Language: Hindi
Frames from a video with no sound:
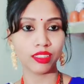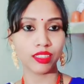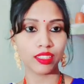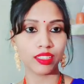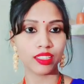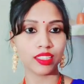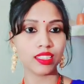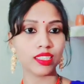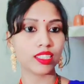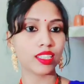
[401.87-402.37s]

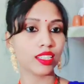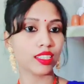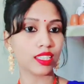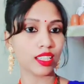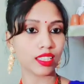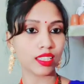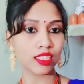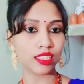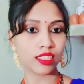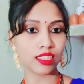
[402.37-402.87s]
इसके साथ
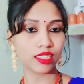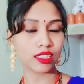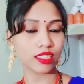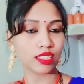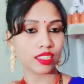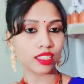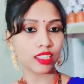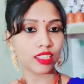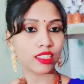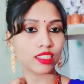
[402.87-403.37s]
अच्छे से
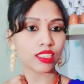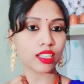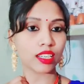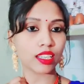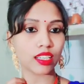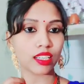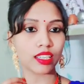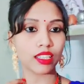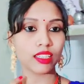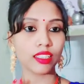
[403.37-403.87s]
नहीं जा रहा
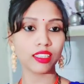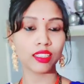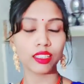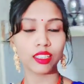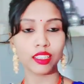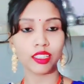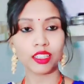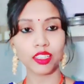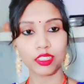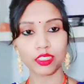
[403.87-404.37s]
है
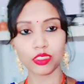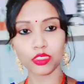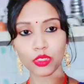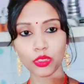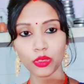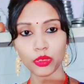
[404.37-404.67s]
तो